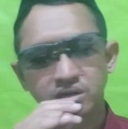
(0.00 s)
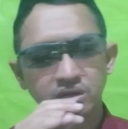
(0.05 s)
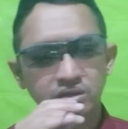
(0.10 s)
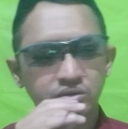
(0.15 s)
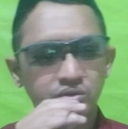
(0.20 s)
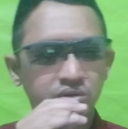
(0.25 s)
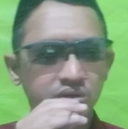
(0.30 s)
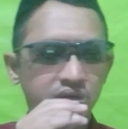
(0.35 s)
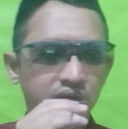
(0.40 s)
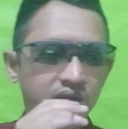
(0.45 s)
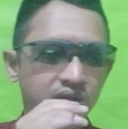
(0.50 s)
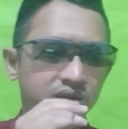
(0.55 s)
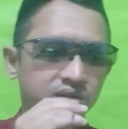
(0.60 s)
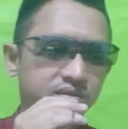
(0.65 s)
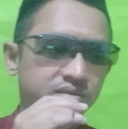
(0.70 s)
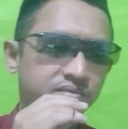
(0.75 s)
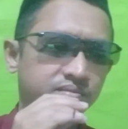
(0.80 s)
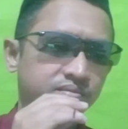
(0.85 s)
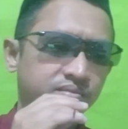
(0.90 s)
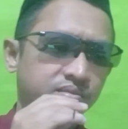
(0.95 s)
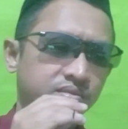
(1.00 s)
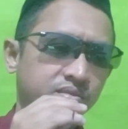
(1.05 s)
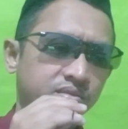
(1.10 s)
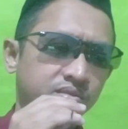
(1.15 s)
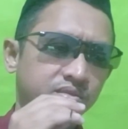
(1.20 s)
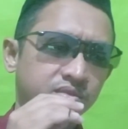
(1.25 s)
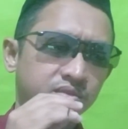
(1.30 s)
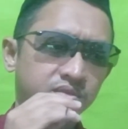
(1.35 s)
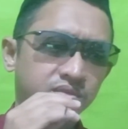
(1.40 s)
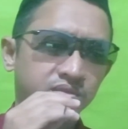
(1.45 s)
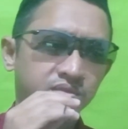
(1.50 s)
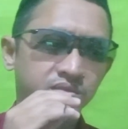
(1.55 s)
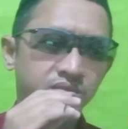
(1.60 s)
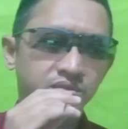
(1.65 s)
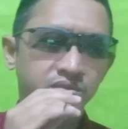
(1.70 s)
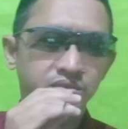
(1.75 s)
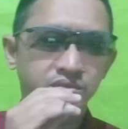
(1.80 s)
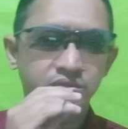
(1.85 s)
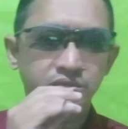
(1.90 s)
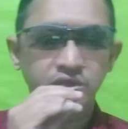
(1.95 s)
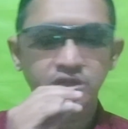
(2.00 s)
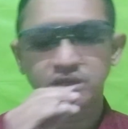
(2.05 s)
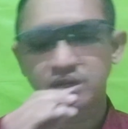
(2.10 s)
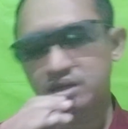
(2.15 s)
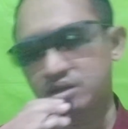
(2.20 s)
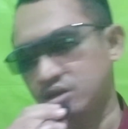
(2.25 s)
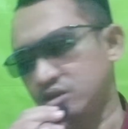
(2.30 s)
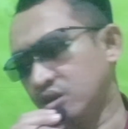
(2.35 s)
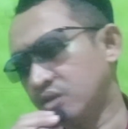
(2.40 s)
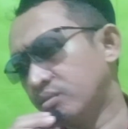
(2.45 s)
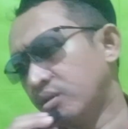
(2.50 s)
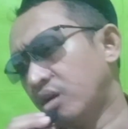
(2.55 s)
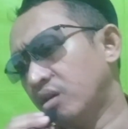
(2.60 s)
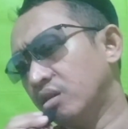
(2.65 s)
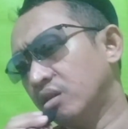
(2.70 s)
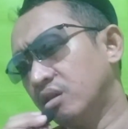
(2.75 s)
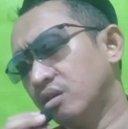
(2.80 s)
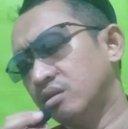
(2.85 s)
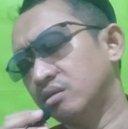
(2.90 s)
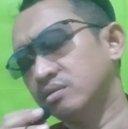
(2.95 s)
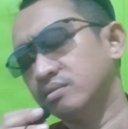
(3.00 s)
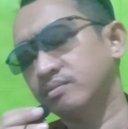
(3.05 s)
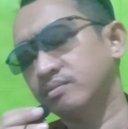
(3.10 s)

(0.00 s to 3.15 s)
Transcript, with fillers: ataukah tidak diterima Allah